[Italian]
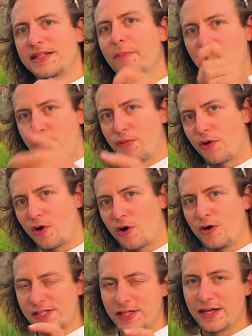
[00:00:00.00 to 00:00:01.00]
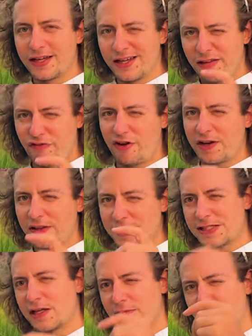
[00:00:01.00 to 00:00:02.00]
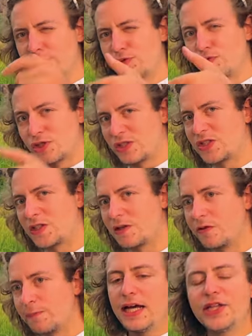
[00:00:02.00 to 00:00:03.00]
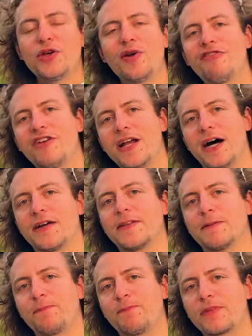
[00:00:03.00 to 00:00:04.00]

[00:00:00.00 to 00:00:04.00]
sempre più cose e fare dei step successivi ed è una figata.